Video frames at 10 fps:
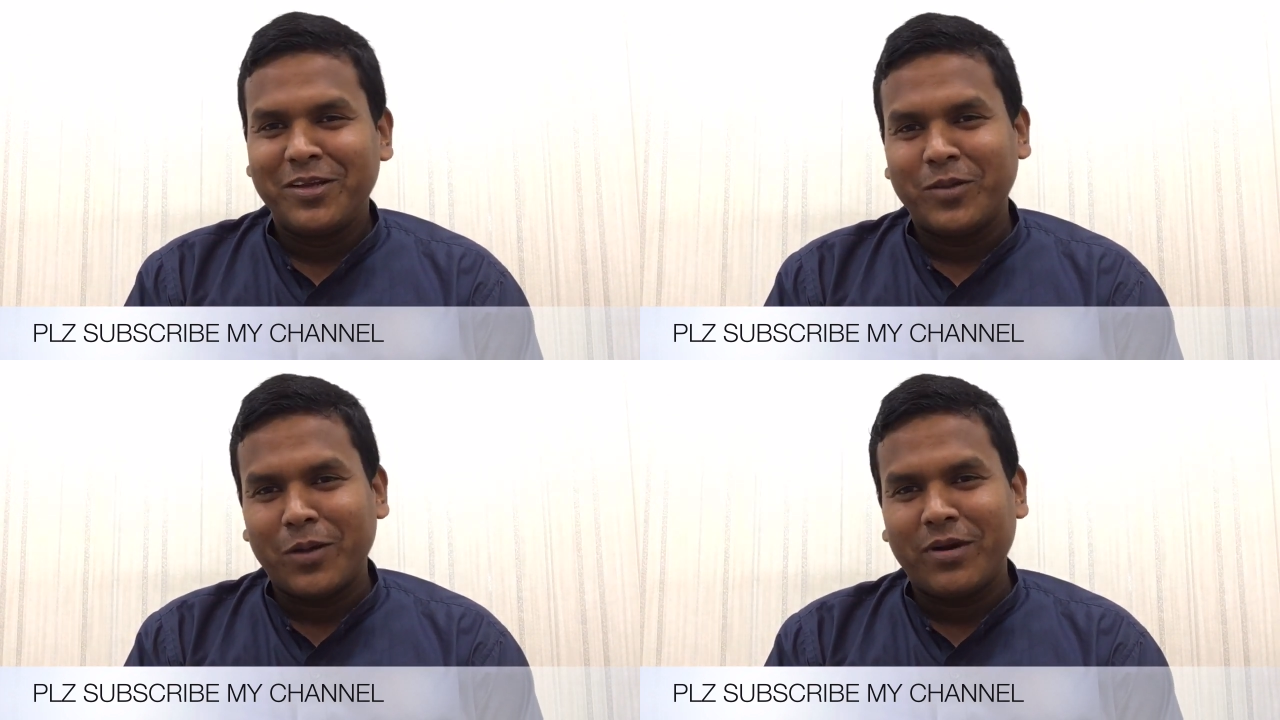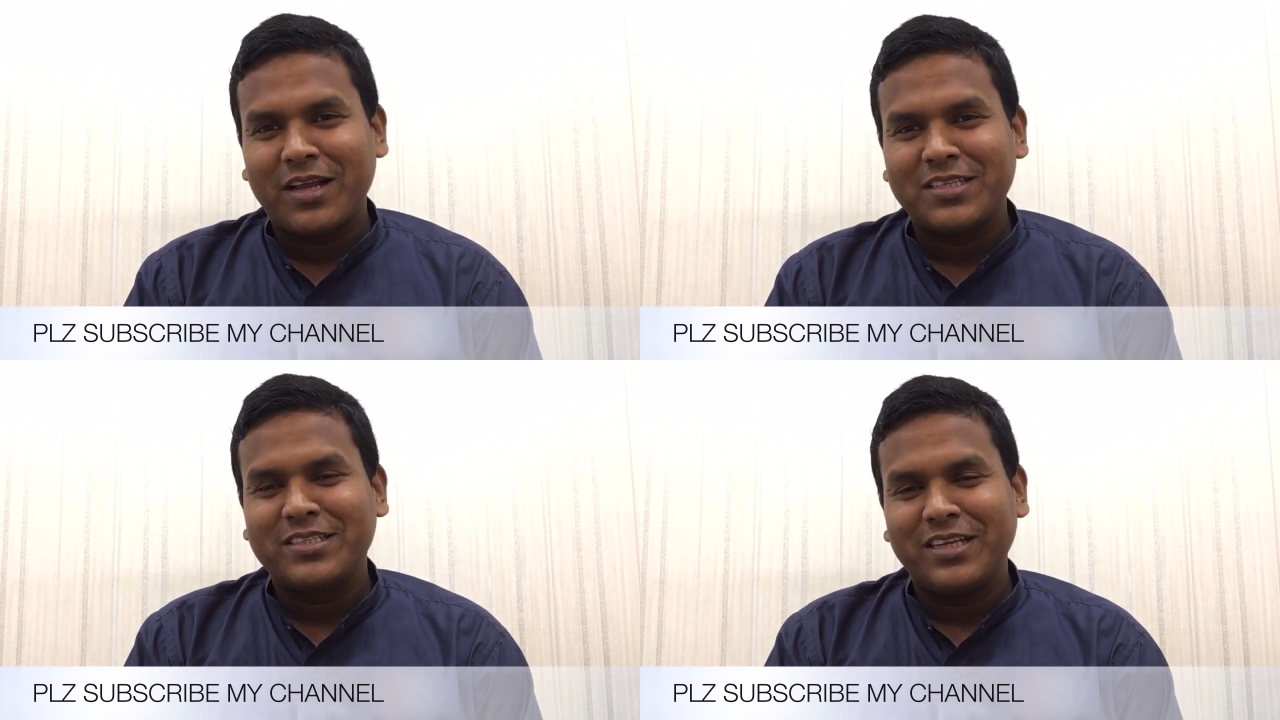তো আমার
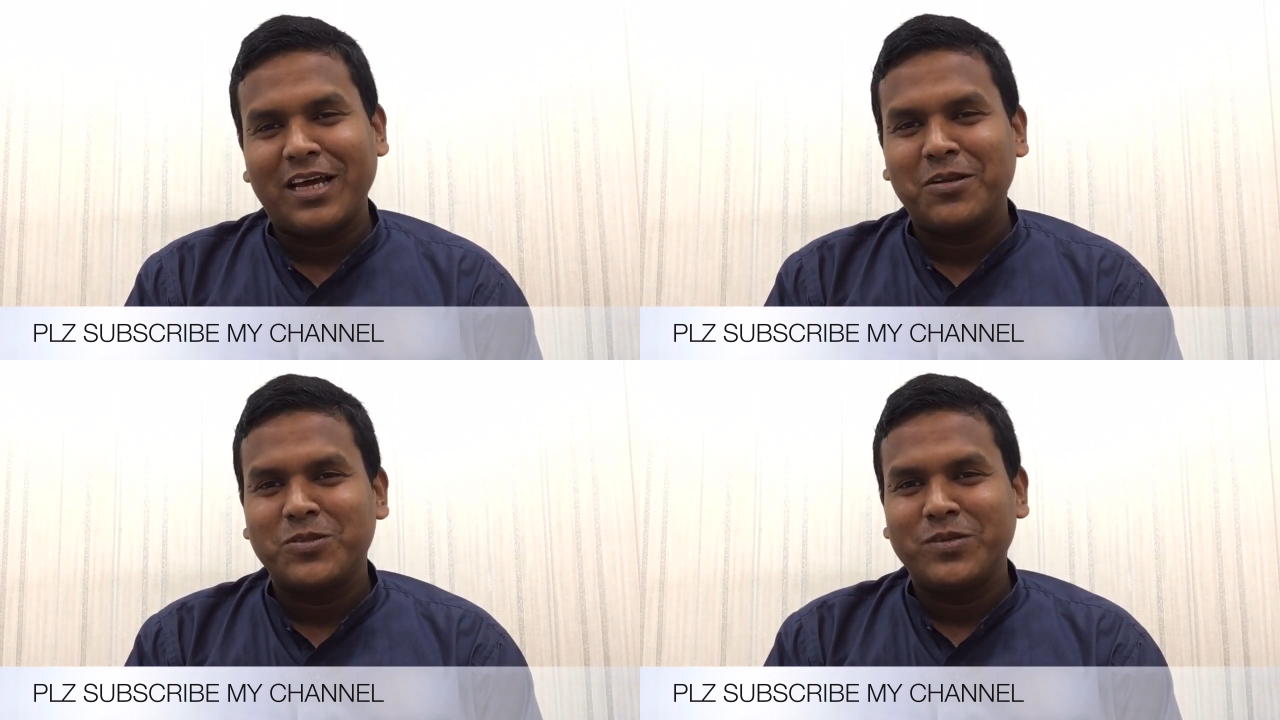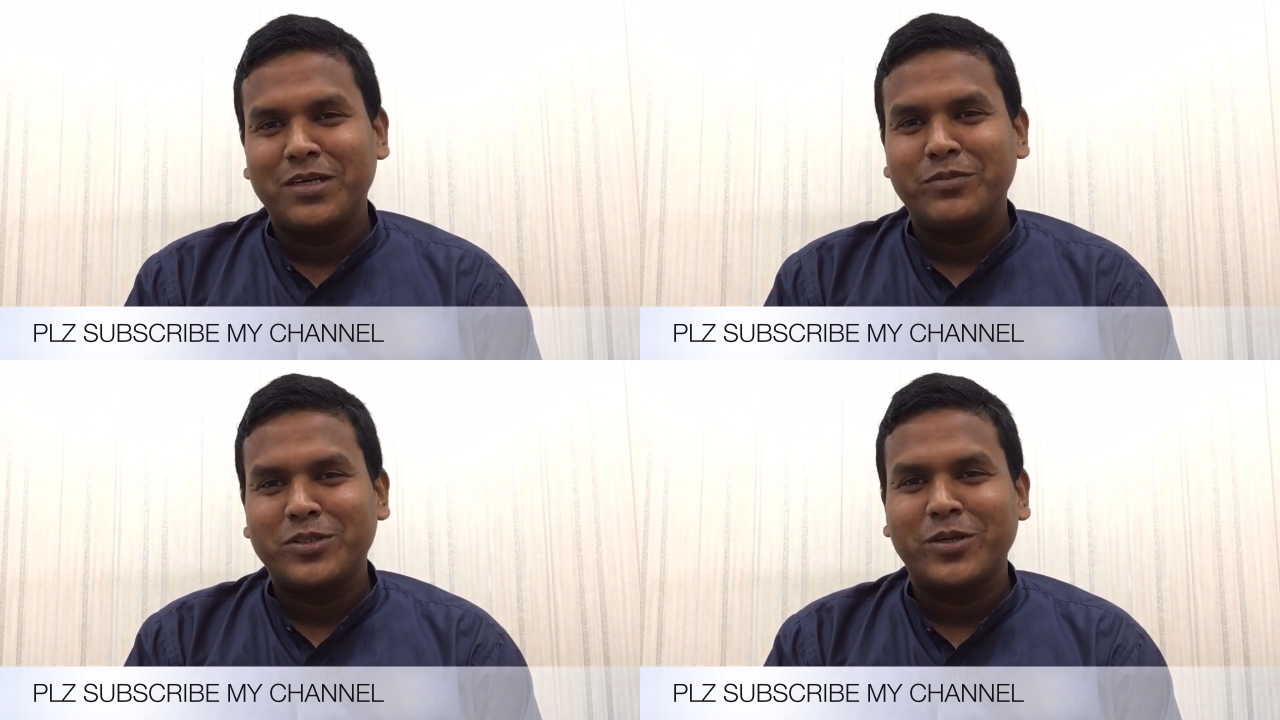আজকের
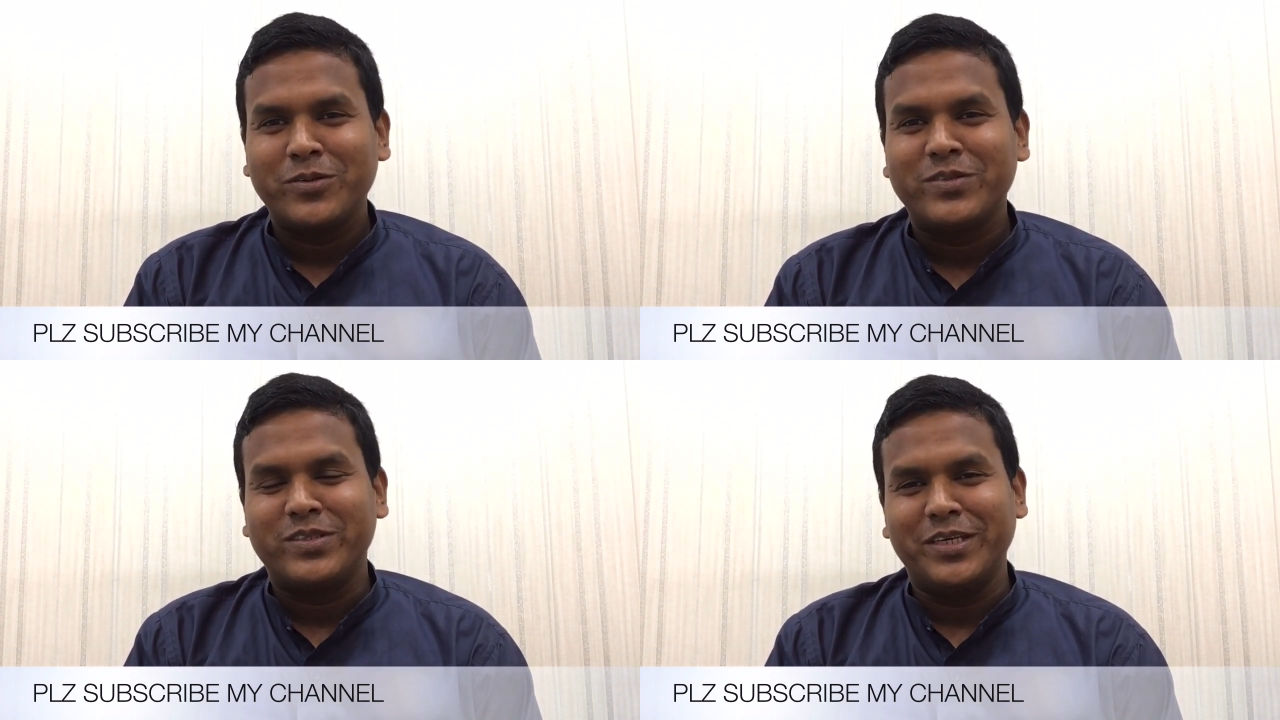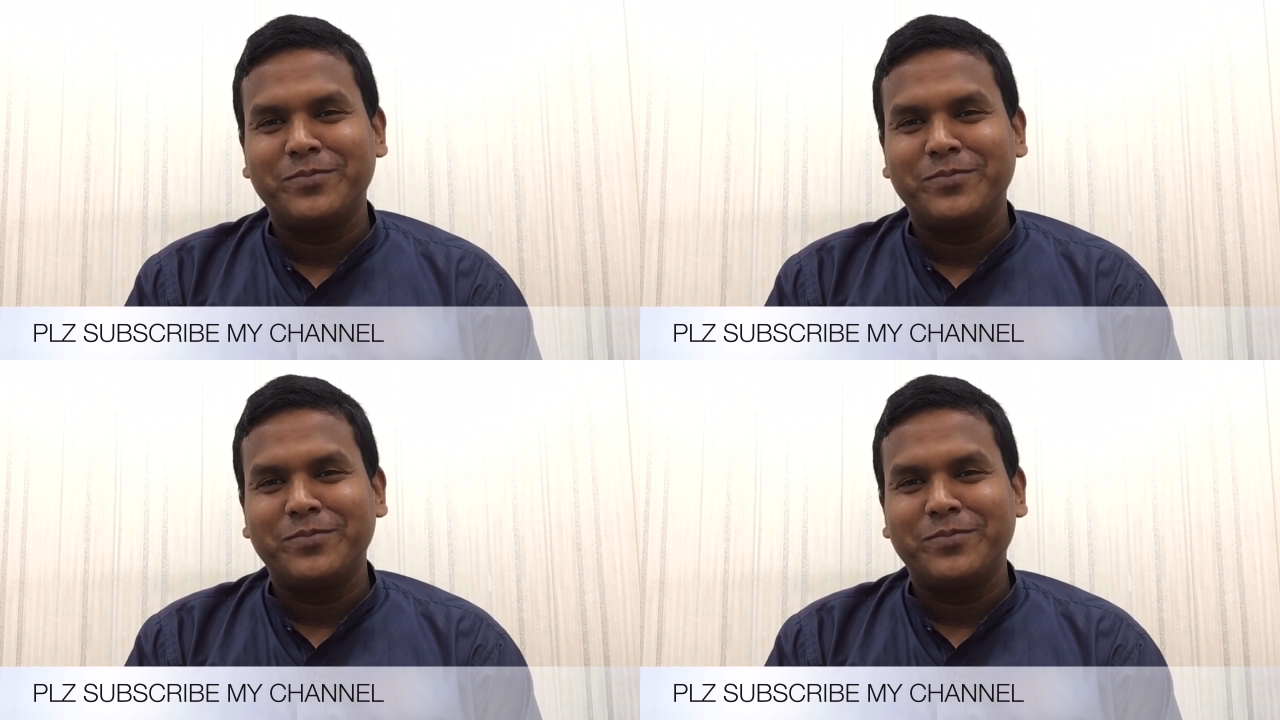আলোচনার বিষয় হচ্ছে